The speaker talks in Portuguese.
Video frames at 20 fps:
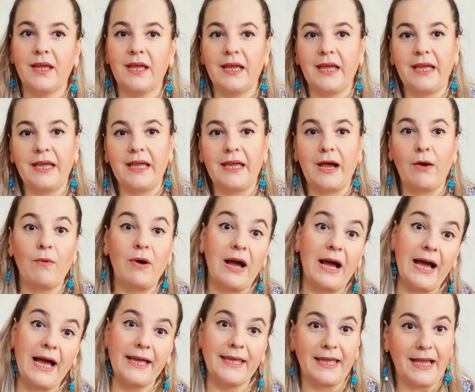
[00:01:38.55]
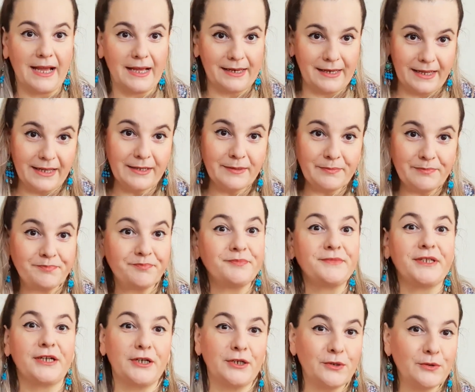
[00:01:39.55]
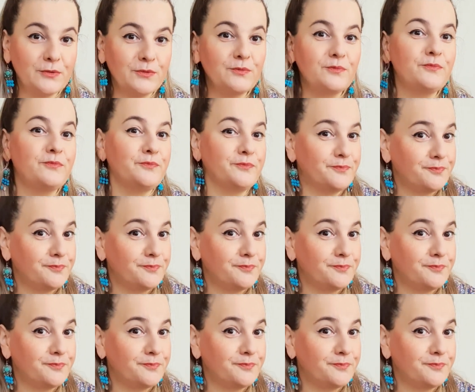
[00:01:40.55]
é, ao arraiar, né? Então,